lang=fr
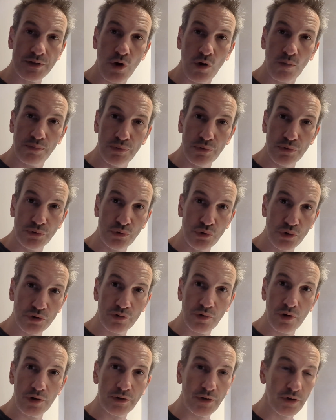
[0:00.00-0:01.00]
ampoules 12
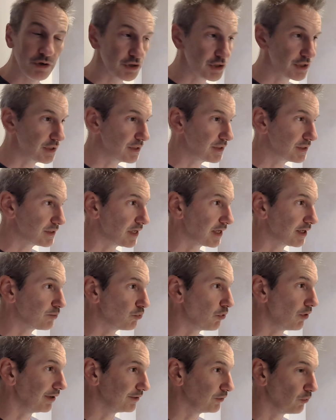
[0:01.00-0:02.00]
volts en
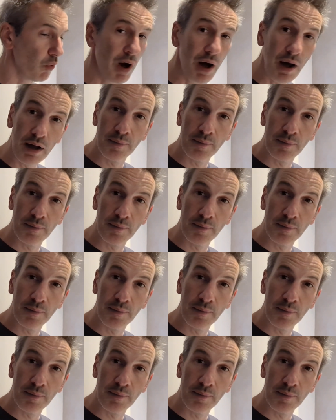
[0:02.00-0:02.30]
G5.3.